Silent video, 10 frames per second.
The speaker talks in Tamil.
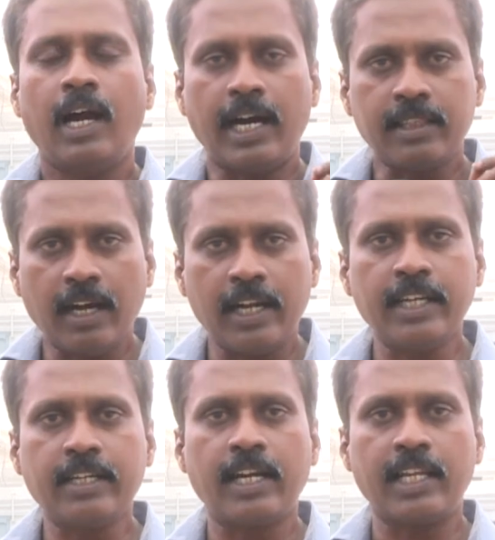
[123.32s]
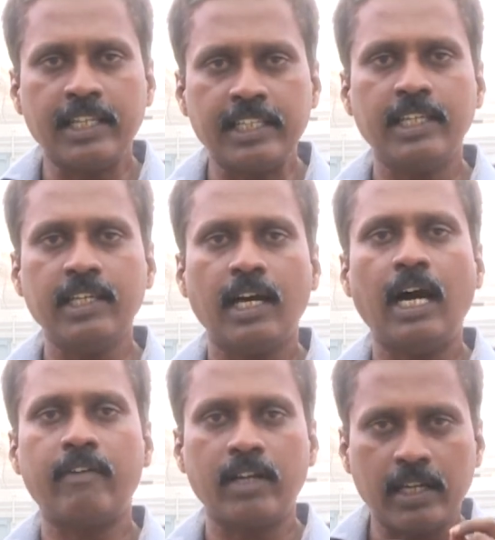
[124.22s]
அந்த ஆண்டுக்கான நிதி
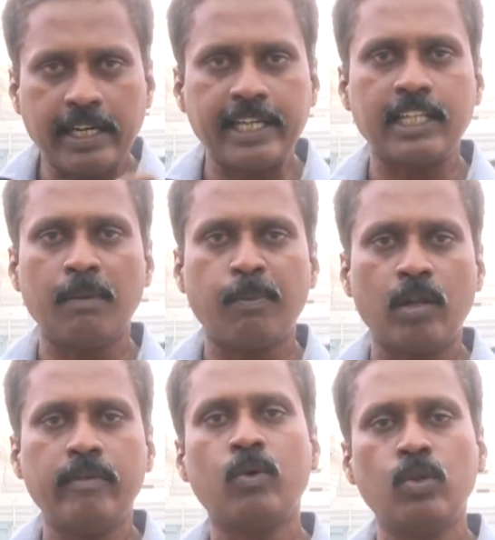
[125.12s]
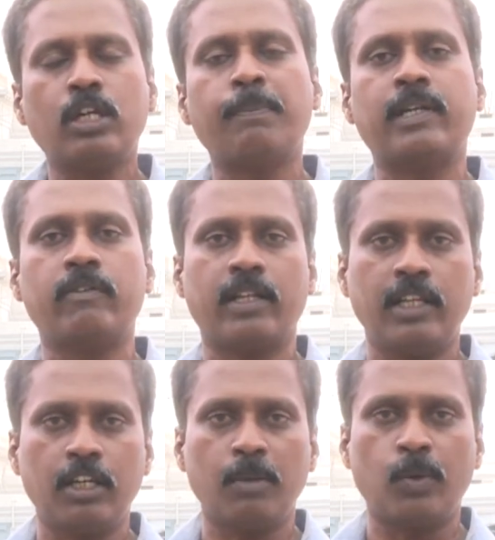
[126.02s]
அவர்கள் கேட்டதைப் போலவே ஒதுக்கப்பட்டு
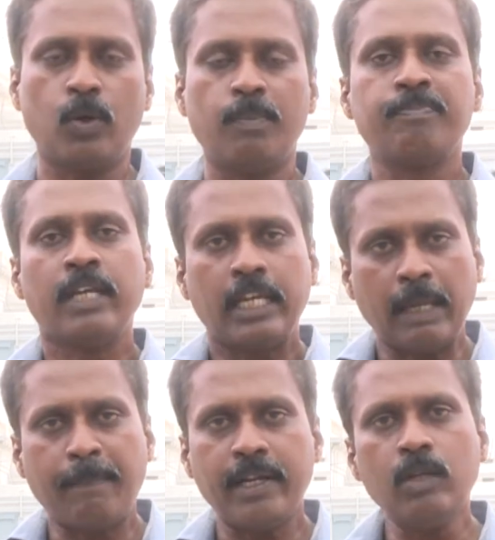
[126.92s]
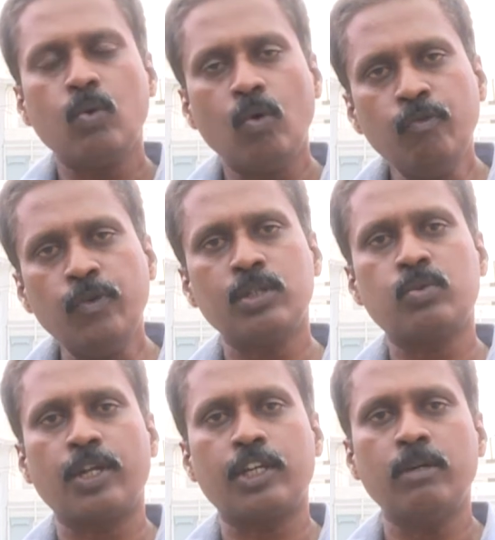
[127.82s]
விட்டது என்று பொருள் இப்படி ஒவ்வொரு
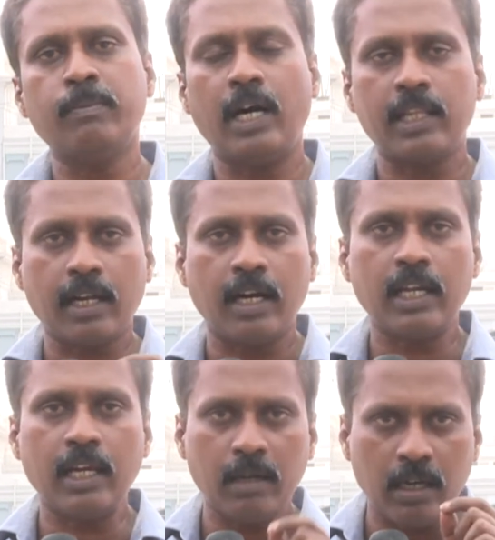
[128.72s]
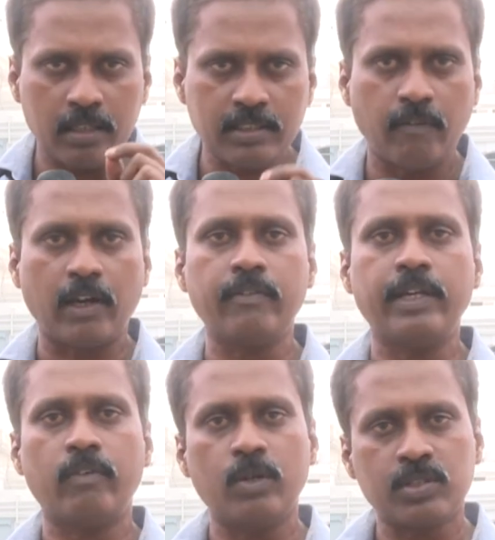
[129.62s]
துறைக்கும் அதற்கான வரவு
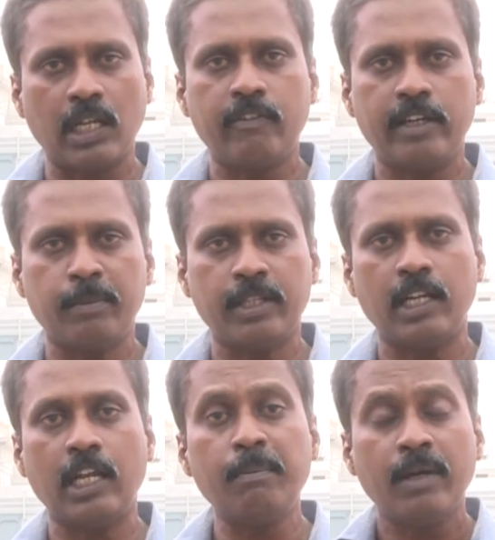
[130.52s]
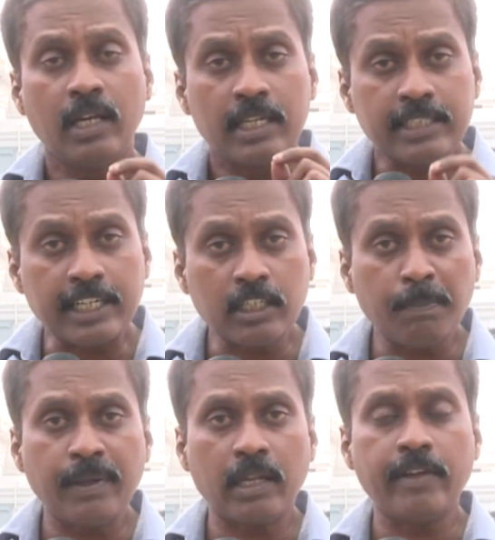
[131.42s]
எவ்வளவு செலவு என்பதெல்லாம்
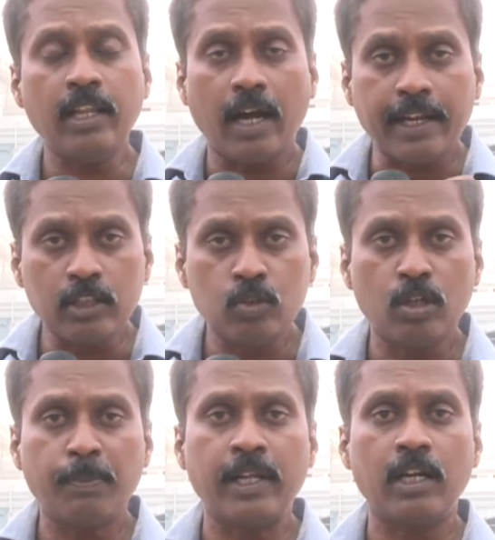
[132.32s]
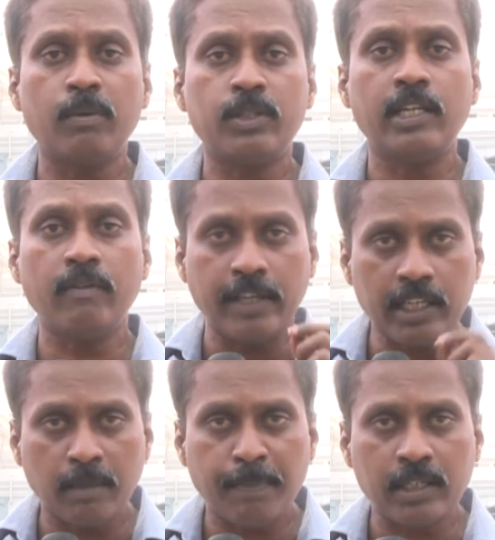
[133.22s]
சட்டப்பேரவையில் அனைத்து உறுப்பினர்கள் மத்தியில்
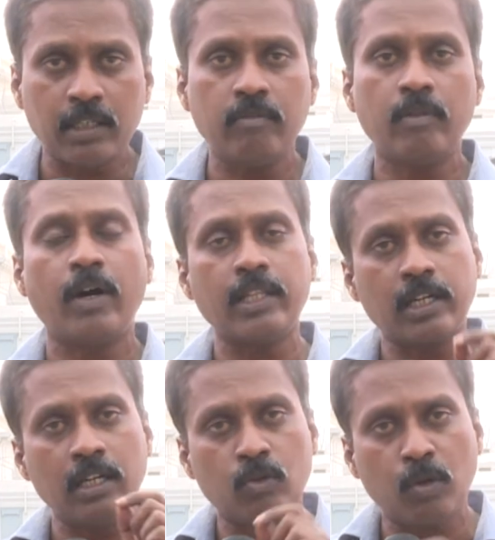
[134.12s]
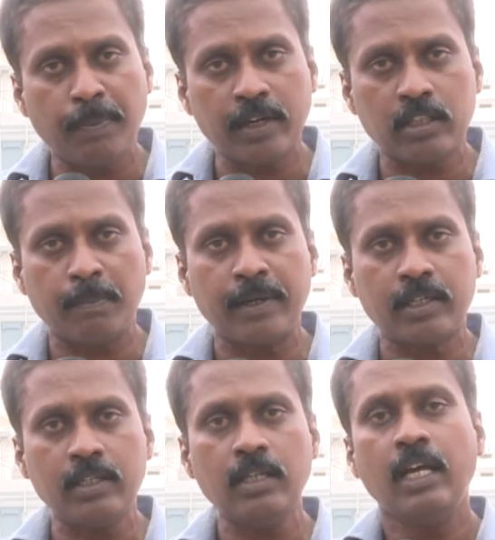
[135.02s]
வைக்கப்பட்டு செய்யப்பட்டு விவாதங்களுக்கு உட்படுத்தப்பட்டு